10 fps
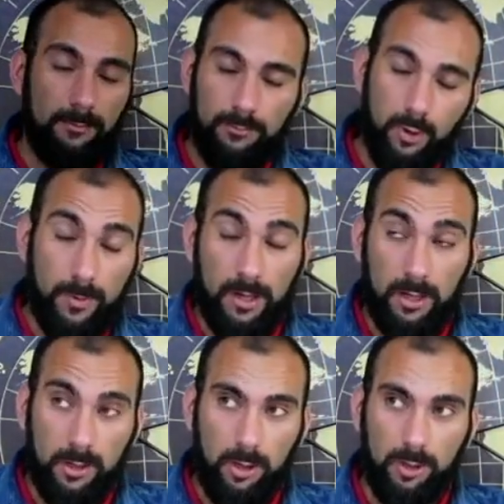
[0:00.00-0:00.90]
più o meno in
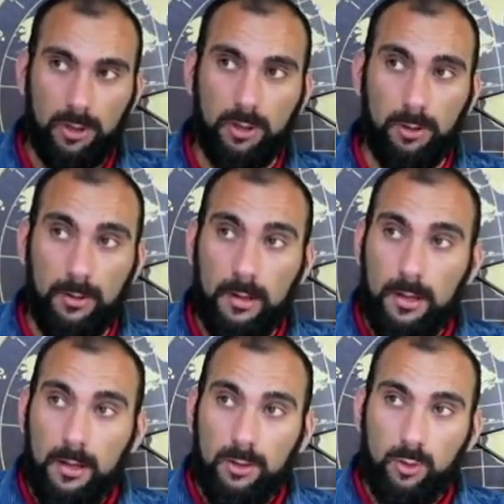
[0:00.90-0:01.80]
corso
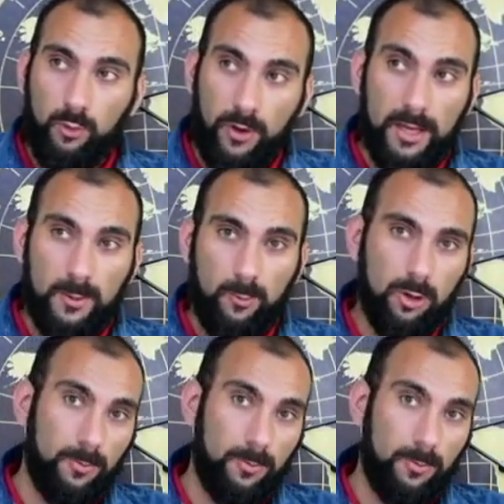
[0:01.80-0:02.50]
su Facebook,